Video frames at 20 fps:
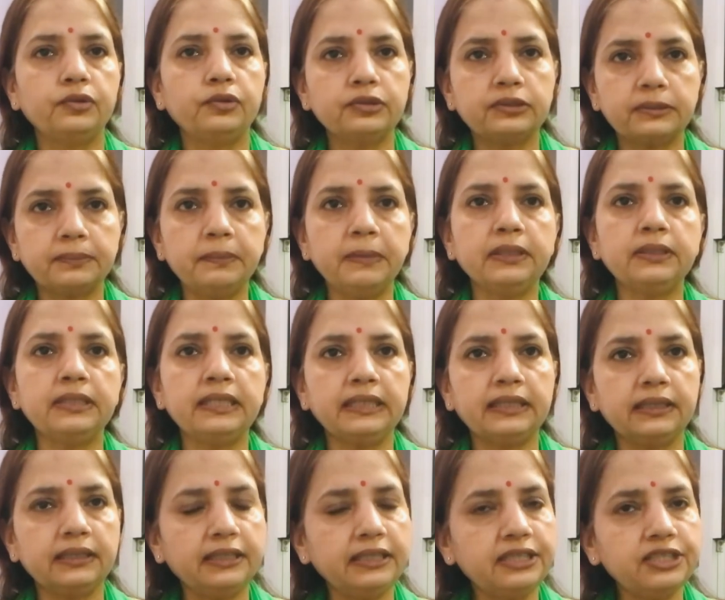उसमें
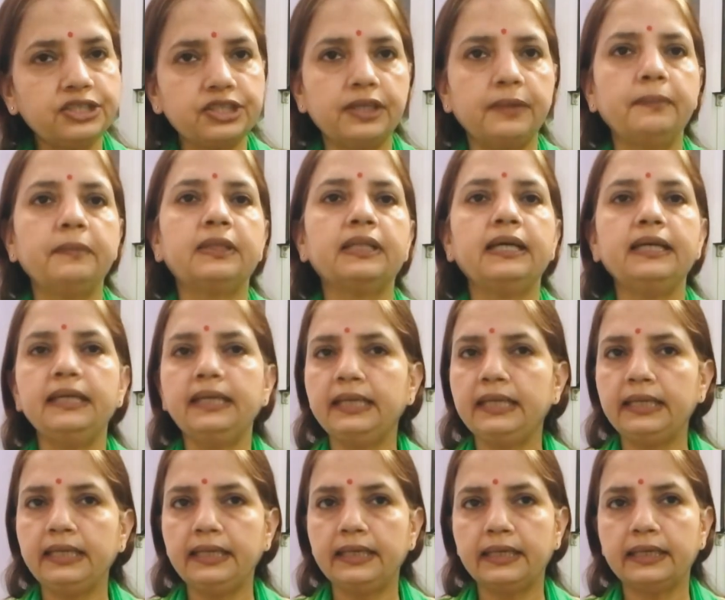इतनी क्षमता
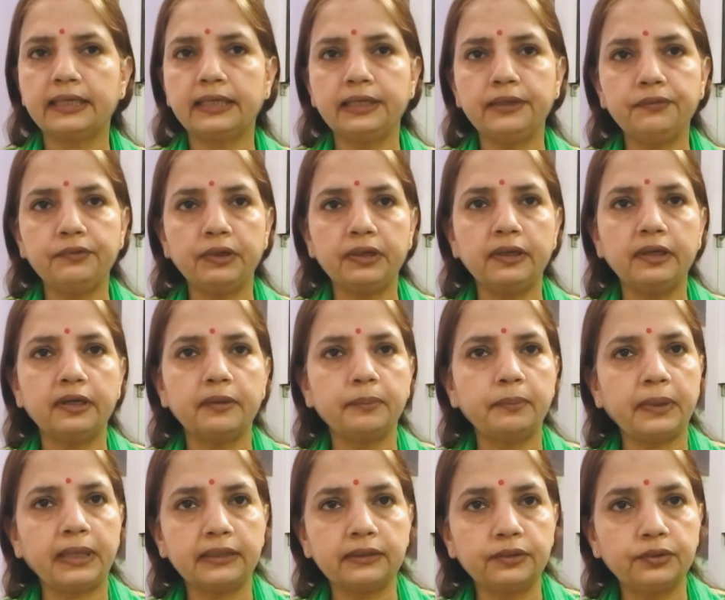नहीं है कि वह
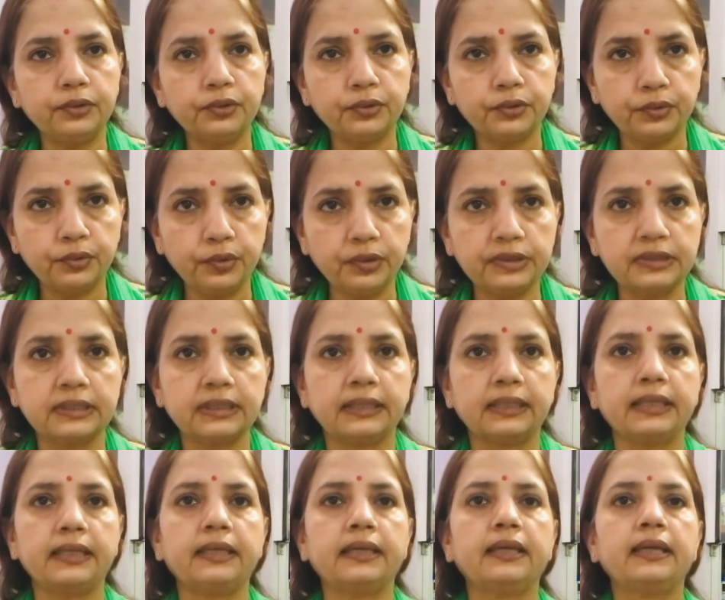गर्भपात को रोक
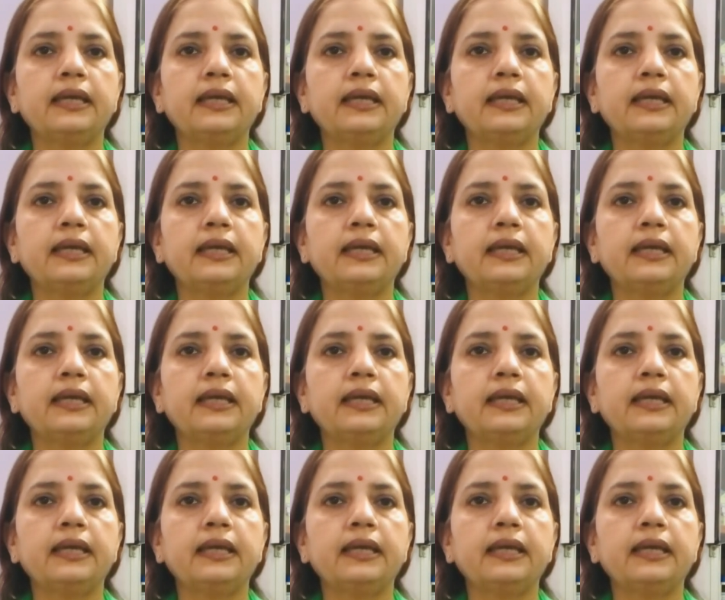सके